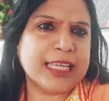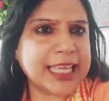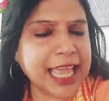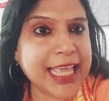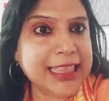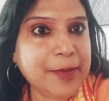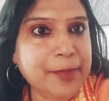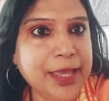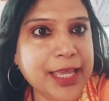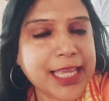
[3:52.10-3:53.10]
কে
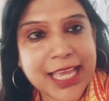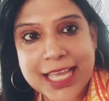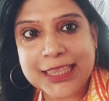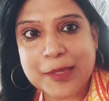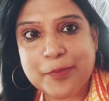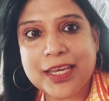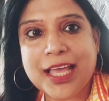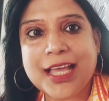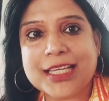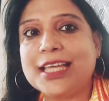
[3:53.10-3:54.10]
দেবে কে দেবে
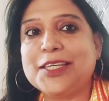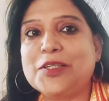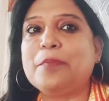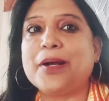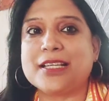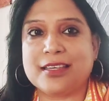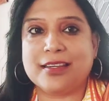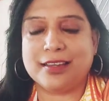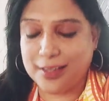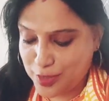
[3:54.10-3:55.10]
না কে কিসের পার্সোনাল